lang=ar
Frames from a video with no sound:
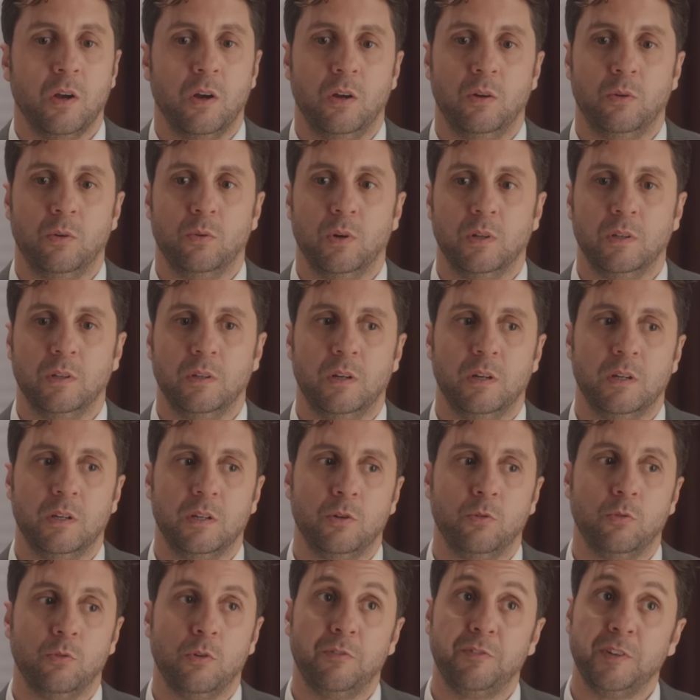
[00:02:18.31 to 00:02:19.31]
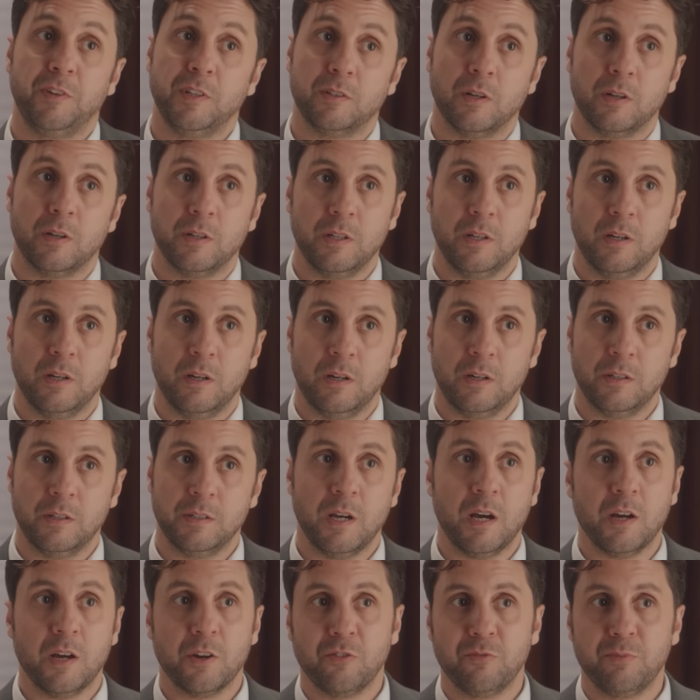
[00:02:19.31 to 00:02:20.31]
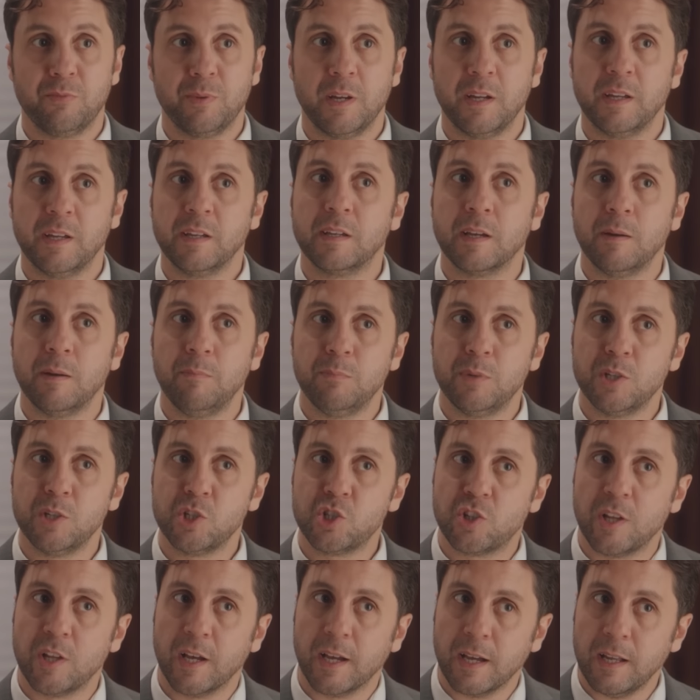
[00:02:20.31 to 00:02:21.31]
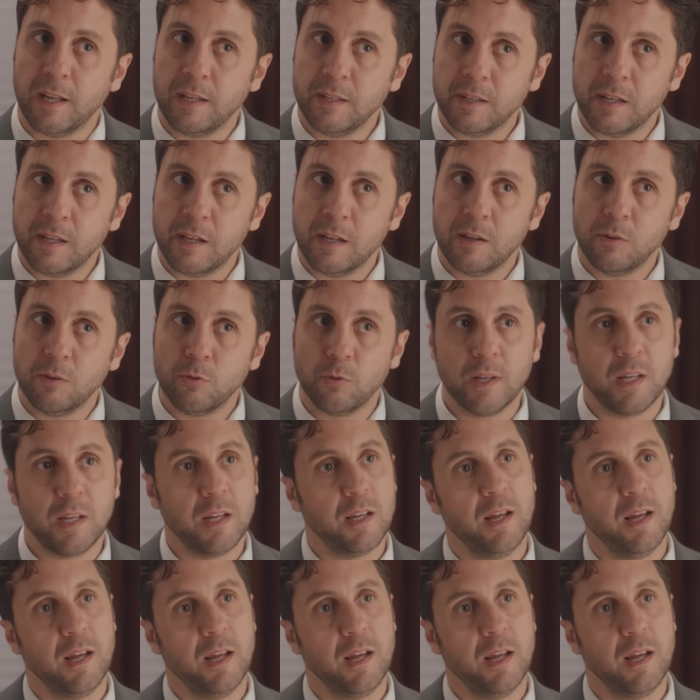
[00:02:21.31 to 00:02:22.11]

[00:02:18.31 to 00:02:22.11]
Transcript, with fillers: والله هو في طريقه نعرف بيها ان كان بيشتغلنا ولا